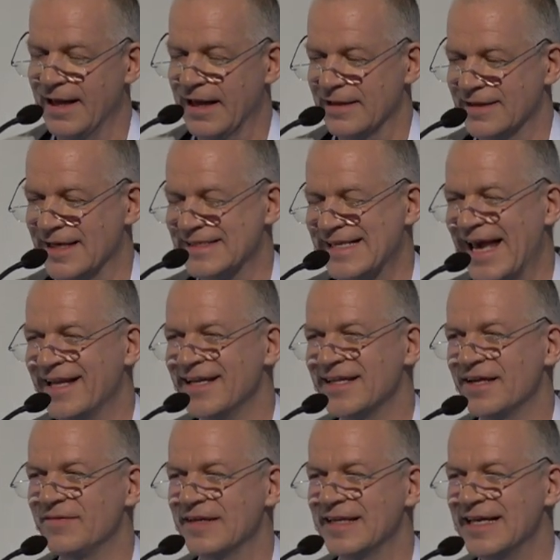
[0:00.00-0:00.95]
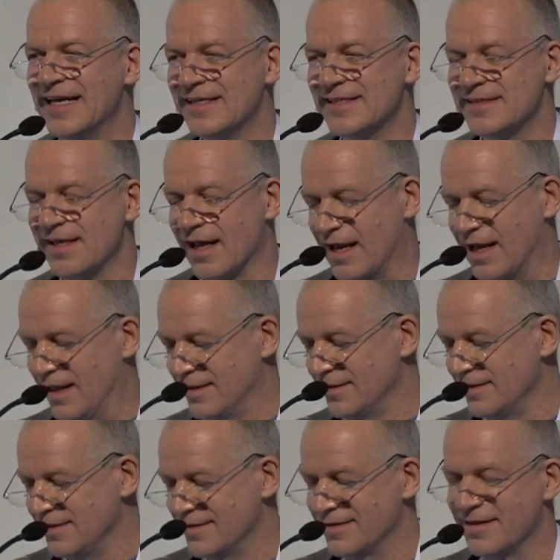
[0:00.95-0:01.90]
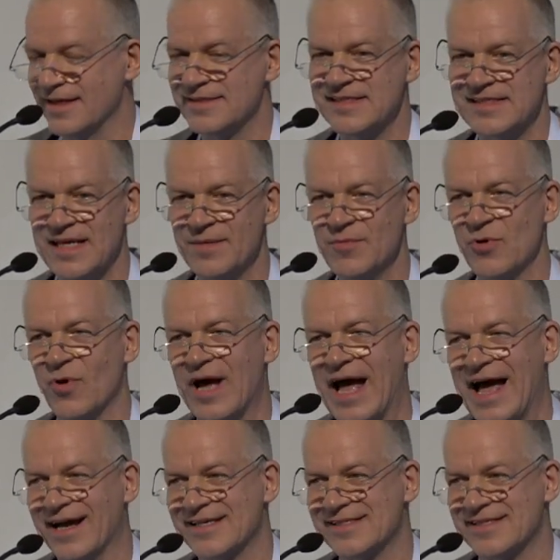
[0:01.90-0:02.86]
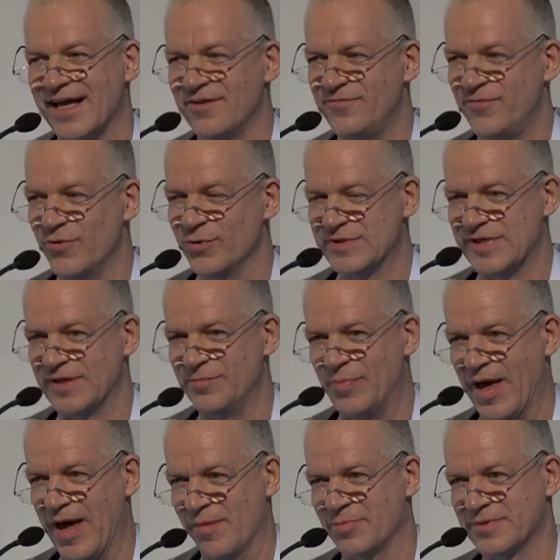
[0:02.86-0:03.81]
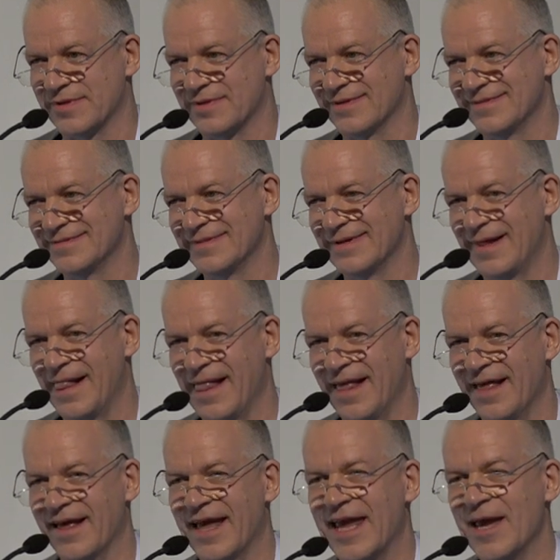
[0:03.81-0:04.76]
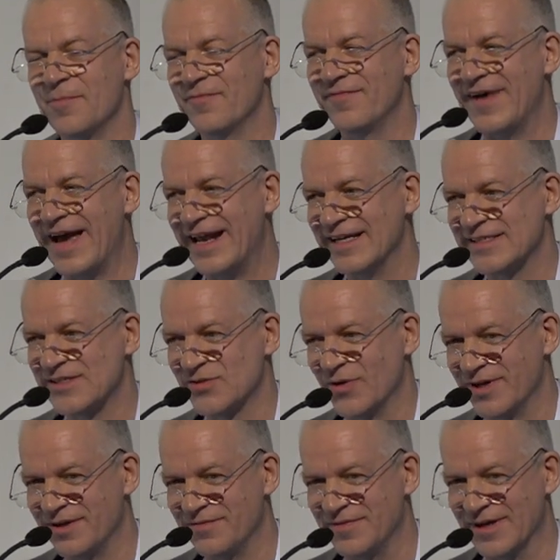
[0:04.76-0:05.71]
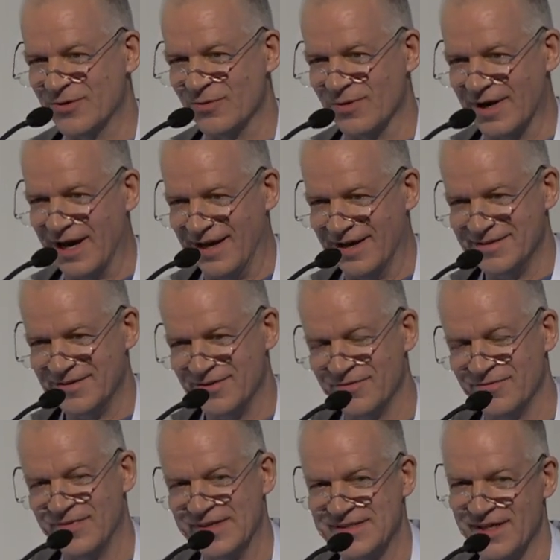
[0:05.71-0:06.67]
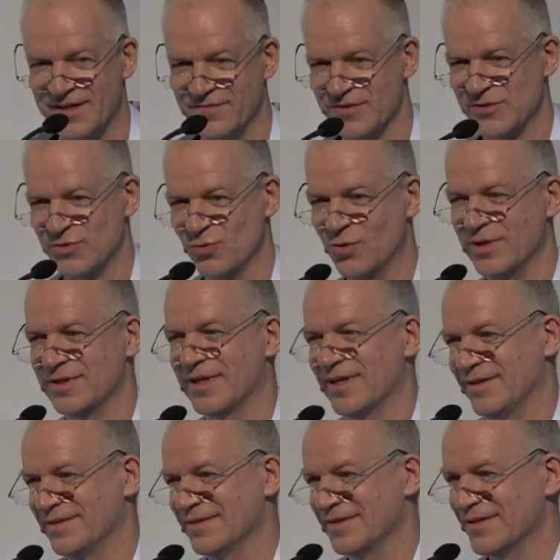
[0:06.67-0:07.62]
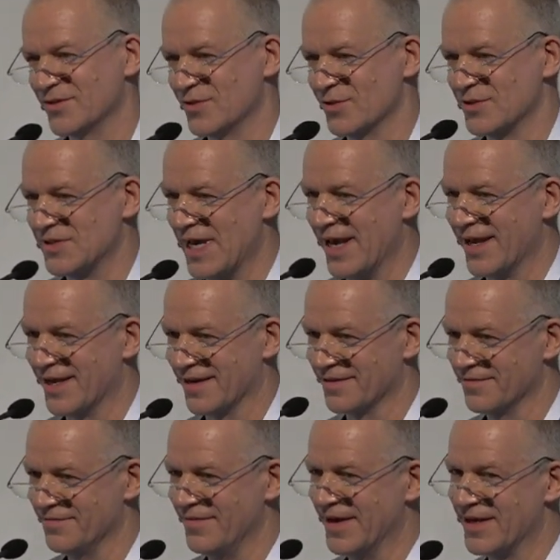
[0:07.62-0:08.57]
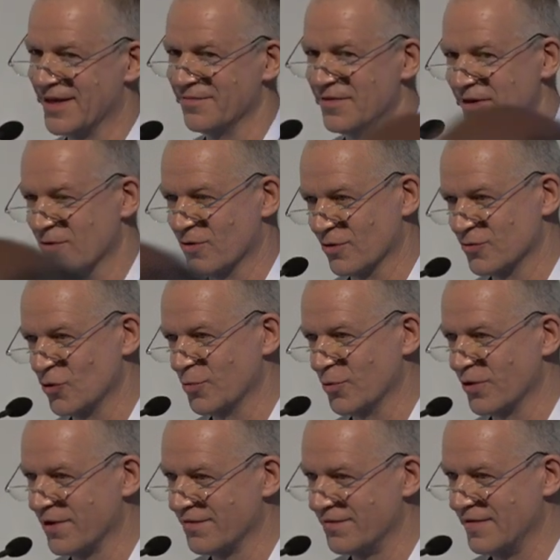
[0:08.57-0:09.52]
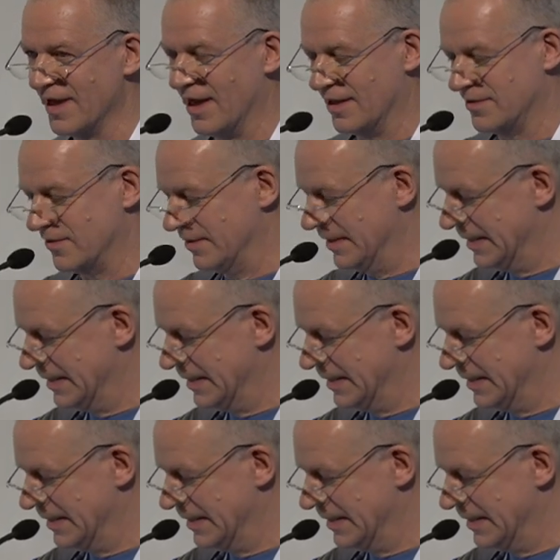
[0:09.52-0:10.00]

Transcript: Das ändert aber nichts daran, dass es immer noch angsteinflößend bleibt eben weil es so eine Wirkung hat, was ich versuche dann zu zeigen, welche Wirkung Typografie hat.